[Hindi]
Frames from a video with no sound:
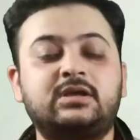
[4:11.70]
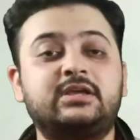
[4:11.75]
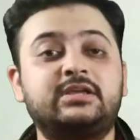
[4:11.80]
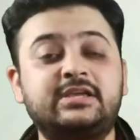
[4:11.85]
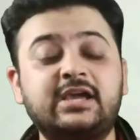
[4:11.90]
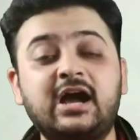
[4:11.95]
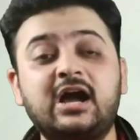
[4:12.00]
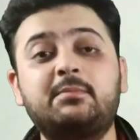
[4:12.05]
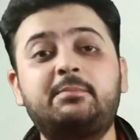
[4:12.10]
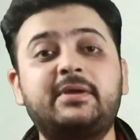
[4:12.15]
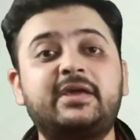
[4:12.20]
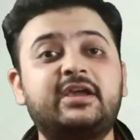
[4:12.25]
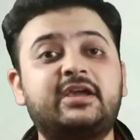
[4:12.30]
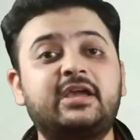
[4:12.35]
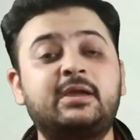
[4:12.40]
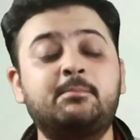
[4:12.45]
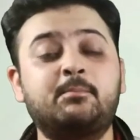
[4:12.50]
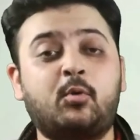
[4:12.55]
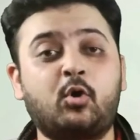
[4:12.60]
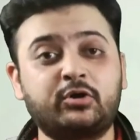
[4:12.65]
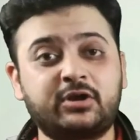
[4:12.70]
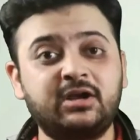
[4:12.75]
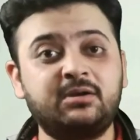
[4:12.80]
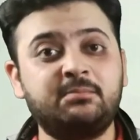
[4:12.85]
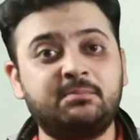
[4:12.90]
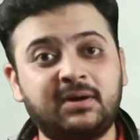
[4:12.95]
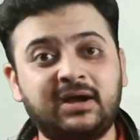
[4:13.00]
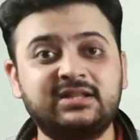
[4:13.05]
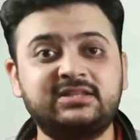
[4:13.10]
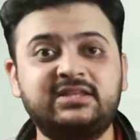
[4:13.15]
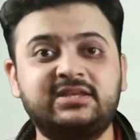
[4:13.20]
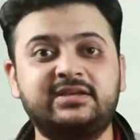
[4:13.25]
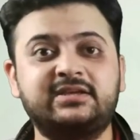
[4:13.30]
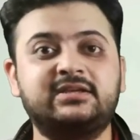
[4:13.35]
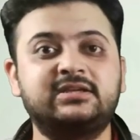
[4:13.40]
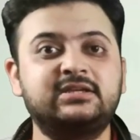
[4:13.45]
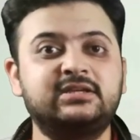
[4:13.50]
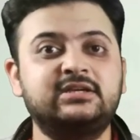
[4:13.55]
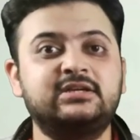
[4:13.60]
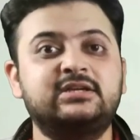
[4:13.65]
यहाँ पे एक इम्पॉर्टेंट बात है
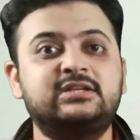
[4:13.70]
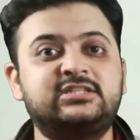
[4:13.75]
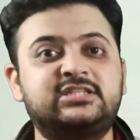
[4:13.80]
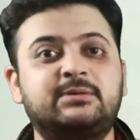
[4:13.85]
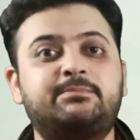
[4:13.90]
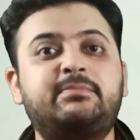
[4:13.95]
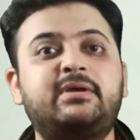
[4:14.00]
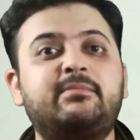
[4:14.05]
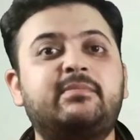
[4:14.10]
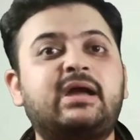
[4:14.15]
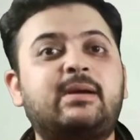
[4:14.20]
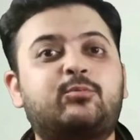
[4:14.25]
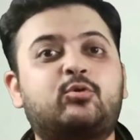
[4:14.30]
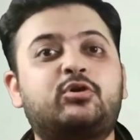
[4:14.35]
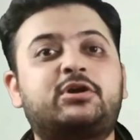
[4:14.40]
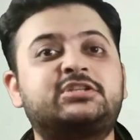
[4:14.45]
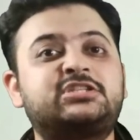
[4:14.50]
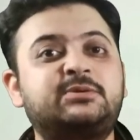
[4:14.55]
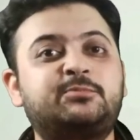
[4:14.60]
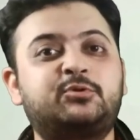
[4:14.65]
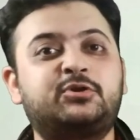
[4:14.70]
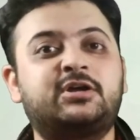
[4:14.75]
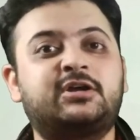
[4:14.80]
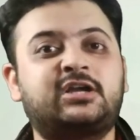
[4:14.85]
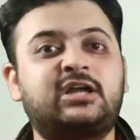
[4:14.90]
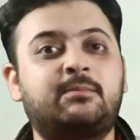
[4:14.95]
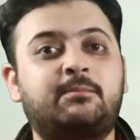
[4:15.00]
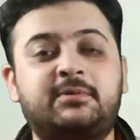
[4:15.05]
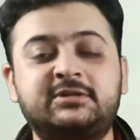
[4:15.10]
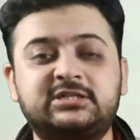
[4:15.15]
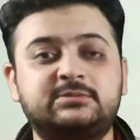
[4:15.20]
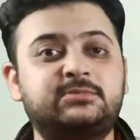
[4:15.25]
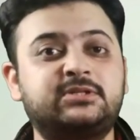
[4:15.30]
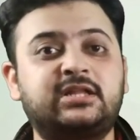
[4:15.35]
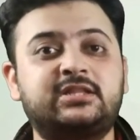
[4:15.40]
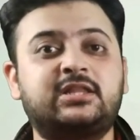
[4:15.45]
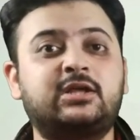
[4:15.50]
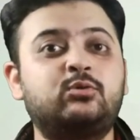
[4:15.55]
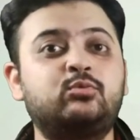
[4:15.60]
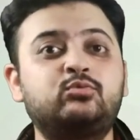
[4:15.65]
जब भी मैं आपको किसी प्रोडक्ट का बजट
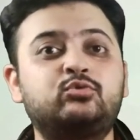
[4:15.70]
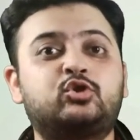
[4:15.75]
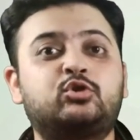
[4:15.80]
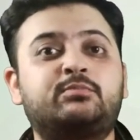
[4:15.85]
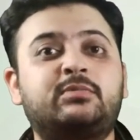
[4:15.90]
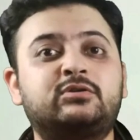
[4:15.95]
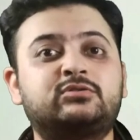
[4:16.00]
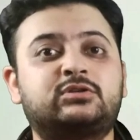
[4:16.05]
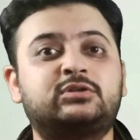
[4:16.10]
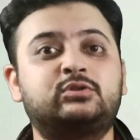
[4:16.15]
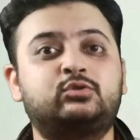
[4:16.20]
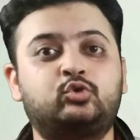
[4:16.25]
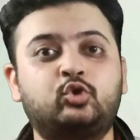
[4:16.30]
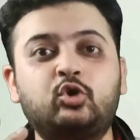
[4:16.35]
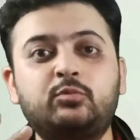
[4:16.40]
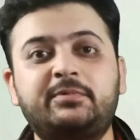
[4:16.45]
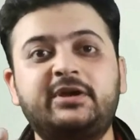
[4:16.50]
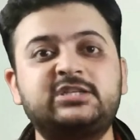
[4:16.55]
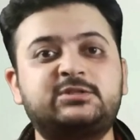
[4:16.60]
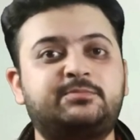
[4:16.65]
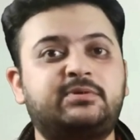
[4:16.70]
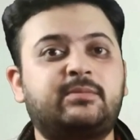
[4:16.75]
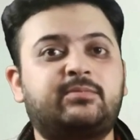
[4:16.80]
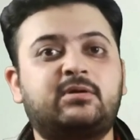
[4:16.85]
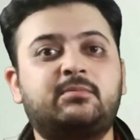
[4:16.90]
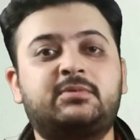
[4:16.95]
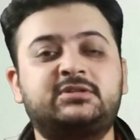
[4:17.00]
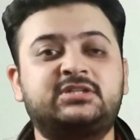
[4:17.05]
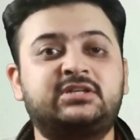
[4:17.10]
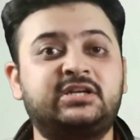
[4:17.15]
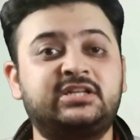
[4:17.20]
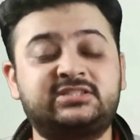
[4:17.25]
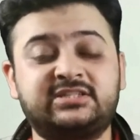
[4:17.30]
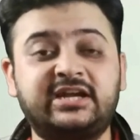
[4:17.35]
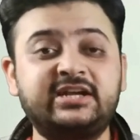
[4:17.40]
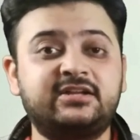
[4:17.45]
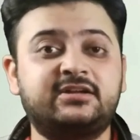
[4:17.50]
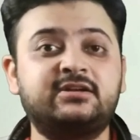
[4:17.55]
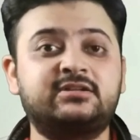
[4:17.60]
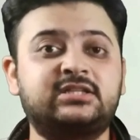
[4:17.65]
बताता हूं तो मैं उसके दो बेस पे आपका बजट
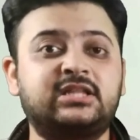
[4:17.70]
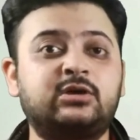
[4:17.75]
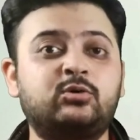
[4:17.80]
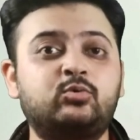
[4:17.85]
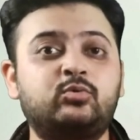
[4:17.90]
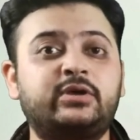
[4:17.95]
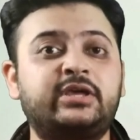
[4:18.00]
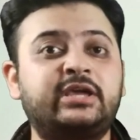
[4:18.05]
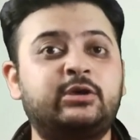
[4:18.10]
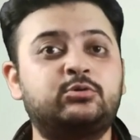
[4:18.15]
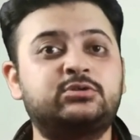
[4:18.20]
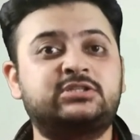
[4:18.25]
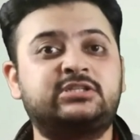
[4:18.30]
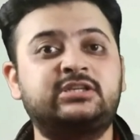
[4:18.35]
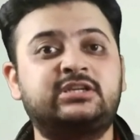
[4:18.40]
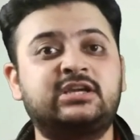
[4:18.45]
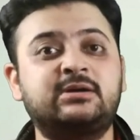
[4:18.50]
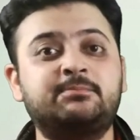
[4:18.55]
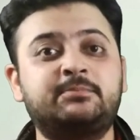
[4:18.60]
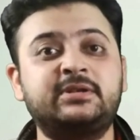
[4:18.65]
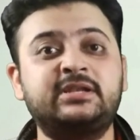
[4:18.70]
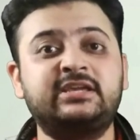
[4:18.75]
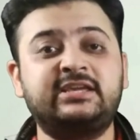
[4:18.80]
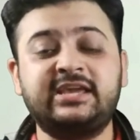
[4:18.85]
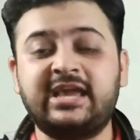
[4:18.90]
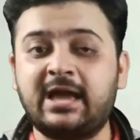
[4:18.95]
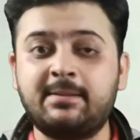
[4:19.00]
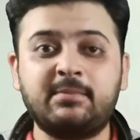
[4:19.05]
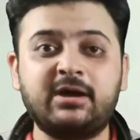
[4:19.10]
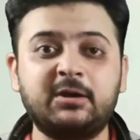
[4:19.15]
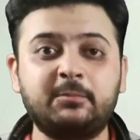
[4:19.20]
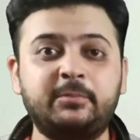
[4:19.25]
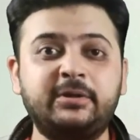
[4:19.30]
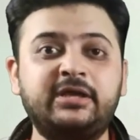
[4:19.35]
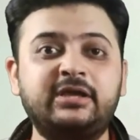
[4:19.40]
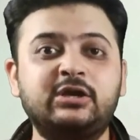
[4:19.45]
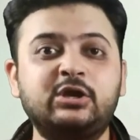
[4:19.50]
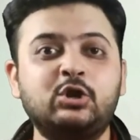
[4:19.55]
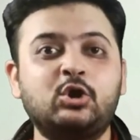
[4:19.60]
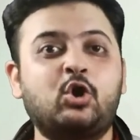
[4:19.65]
डिसाइड करता हूं एक उसकी कंपनी की
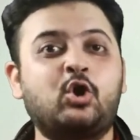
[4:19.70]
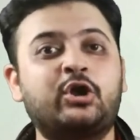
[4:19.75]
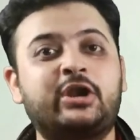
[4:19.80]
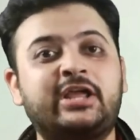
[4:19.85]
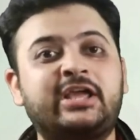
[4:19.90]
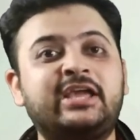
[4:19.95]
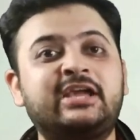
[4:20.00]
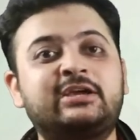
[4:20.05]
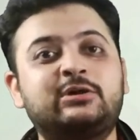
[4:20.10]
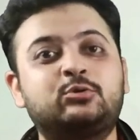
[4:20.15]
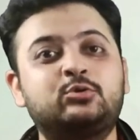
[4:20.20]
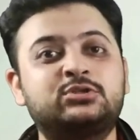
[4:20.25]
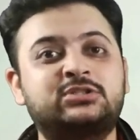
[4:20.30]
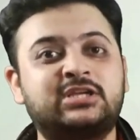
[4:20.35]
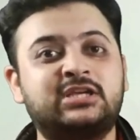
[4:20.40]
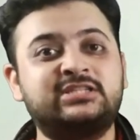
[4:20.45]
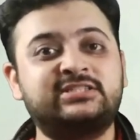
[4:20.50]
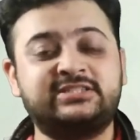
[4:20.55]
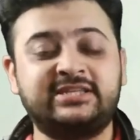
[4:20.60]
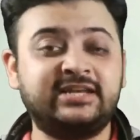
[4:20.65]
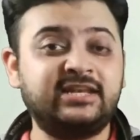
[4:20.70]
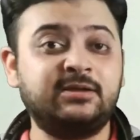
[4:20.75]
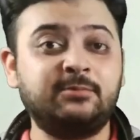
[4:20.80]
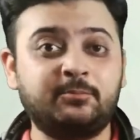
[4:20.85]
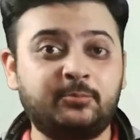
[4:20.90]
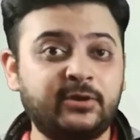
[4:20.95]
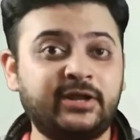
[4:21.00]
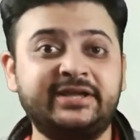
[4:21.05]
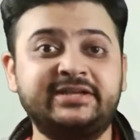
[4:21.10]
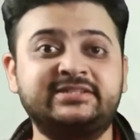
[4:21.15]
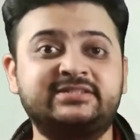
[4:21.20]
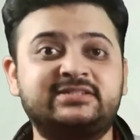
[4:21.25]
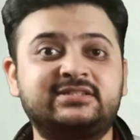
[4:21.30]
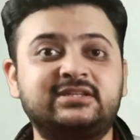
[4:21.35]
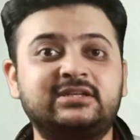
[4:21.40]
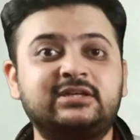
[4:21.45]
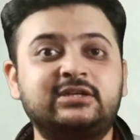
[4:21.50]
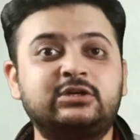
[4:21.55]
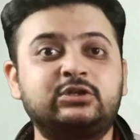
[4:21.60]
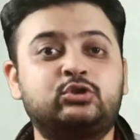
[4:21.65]
एमआरपी और एक उसका सेलिंग प्राइस
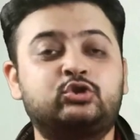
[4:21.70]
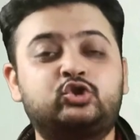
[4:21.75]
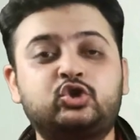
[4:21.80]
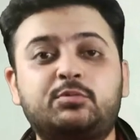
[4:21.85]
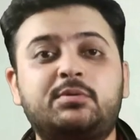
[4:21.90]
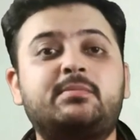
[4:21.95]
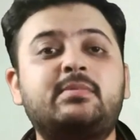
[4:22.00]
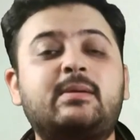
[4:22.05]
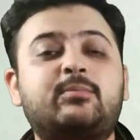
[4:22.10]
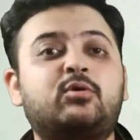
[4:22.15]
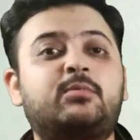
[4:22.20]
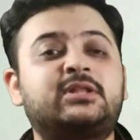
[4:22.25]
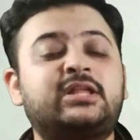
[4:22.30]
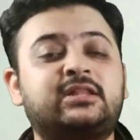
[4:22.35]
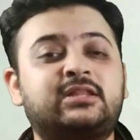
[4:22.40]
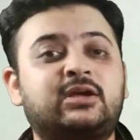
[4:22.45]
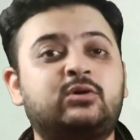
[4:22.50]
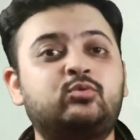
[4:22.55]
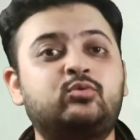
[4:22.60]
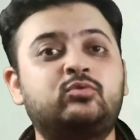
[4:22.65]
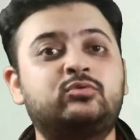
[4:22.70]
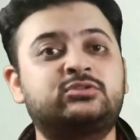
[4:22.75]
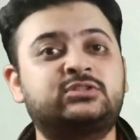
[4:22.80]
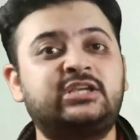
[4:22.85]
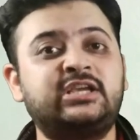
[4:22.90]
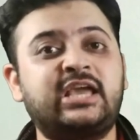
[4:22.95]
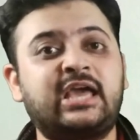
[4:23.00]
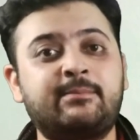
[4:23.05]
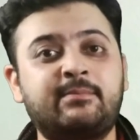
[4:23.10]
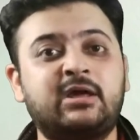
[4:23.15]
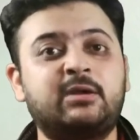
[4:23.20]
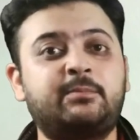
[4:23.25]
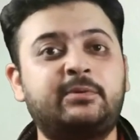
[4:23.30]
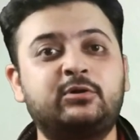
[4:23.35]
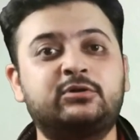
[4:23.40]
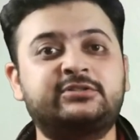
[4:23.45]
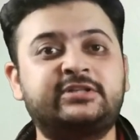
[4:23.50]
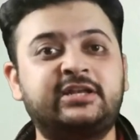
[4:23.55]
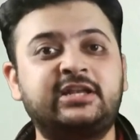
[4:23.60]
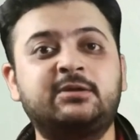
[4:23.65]
तो जो भी मैं आपको बताता हूं उसकी एमआरपी
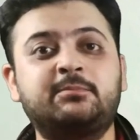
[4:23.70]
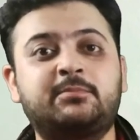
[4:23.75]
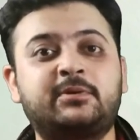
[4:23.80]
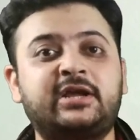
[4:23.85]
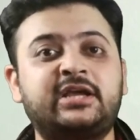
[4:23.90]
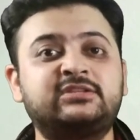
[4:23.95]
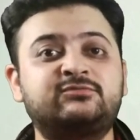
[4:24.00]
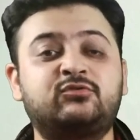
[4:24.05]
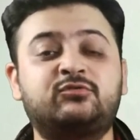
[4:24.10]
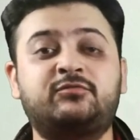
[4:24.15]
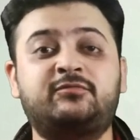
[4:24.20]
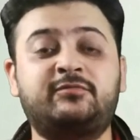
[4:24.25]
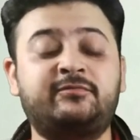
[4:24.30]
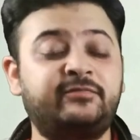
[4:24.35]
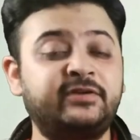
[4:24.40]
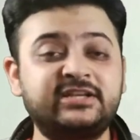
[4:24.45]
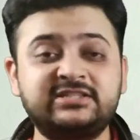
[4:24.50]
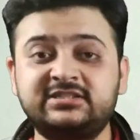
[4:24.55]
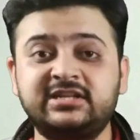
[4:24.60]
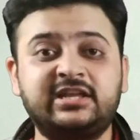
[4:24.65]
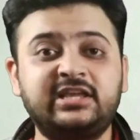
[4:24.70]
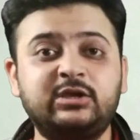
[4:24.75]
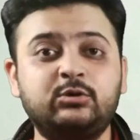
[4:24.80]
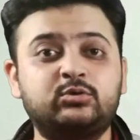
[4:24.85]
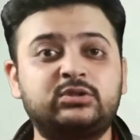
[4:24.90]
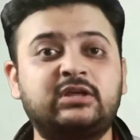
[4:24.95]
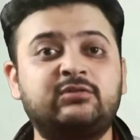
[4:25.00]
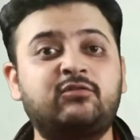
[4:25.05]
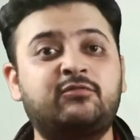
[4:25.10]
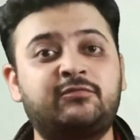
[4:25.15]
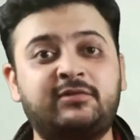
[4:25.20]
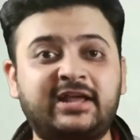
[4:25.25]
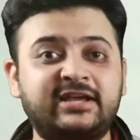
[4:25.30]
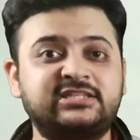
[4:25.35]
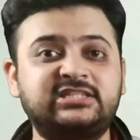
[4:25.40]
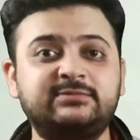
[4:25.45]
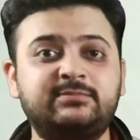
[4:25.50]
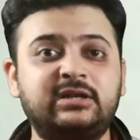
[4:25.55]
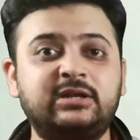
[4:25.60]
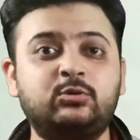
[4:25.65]
और सेलिंग प्राइस वो फिक्स नहीं होता वो
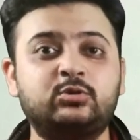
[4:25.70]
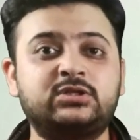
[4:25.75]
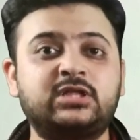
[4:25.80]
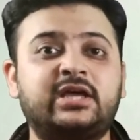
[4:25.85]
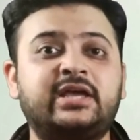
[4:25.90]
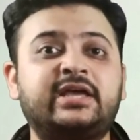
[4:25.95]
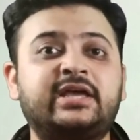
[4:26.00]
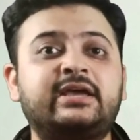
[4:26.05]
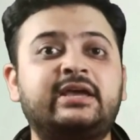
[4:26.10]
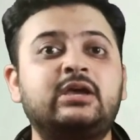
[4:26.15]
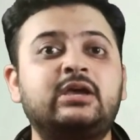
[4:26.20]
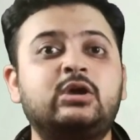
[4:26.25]
फ्लेक्सिबल होता है